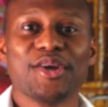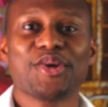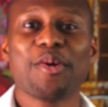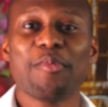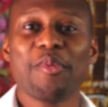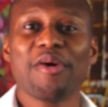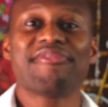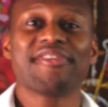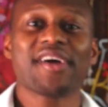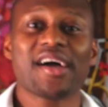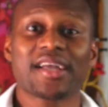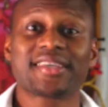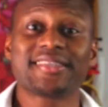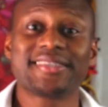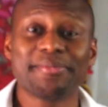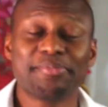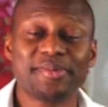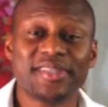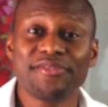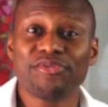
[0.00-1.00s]
Comment faire
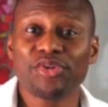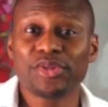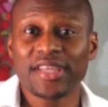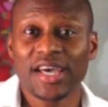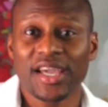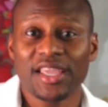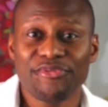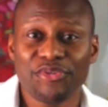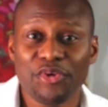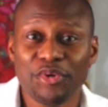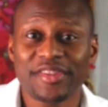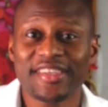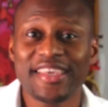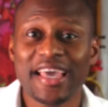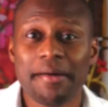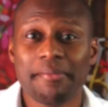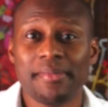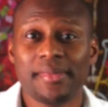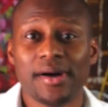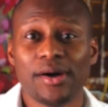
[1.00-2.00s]
accepter vos tarifs haut de
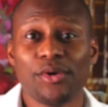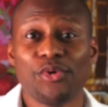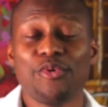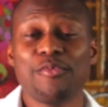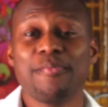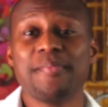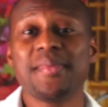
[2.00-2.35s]
gamme aux